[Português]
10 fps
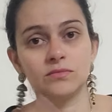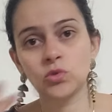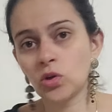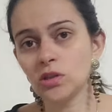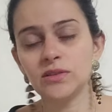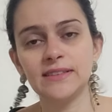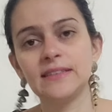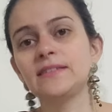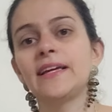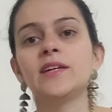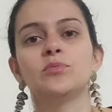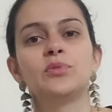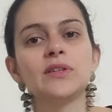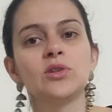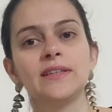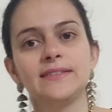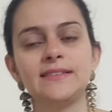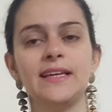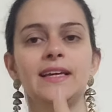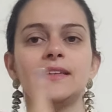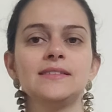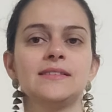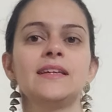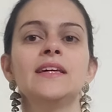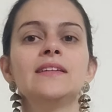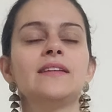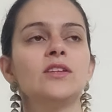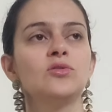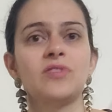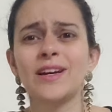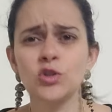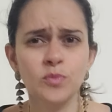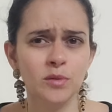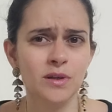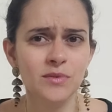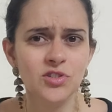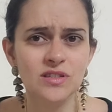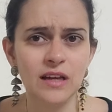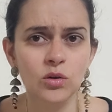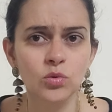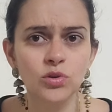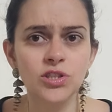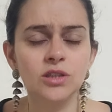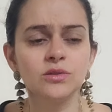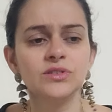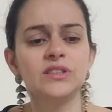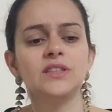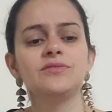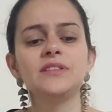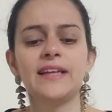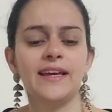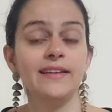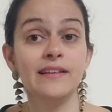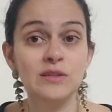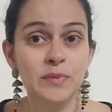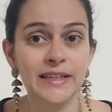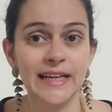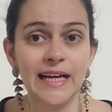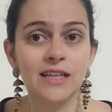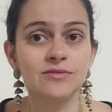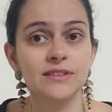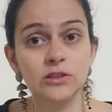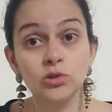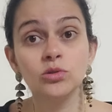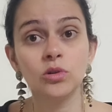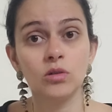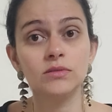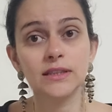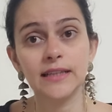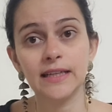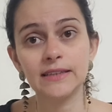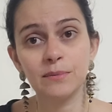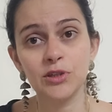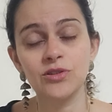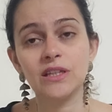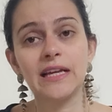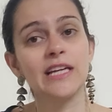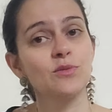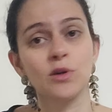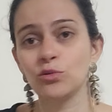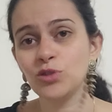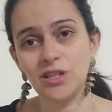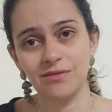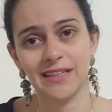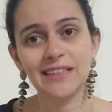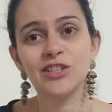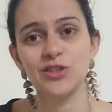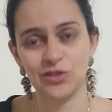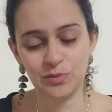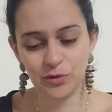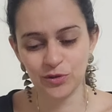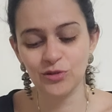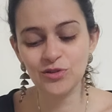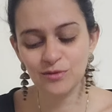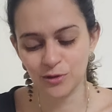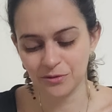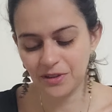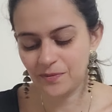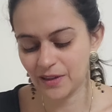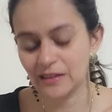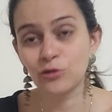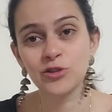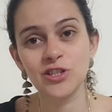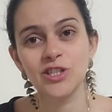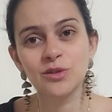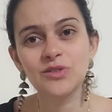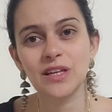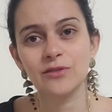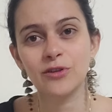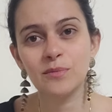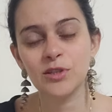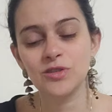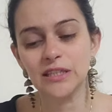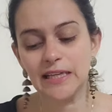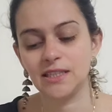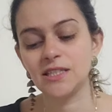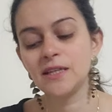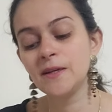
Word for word: todo esse tempo, adolescência, tendo vários problemas de saúde, inclusive, né, inexplicáveis, e tudo conta da, da mediunidade, porque eu não tive nada disso depois que eu desenvolvi, né? Então, hoje em dia eu sei que foi a mediunidade.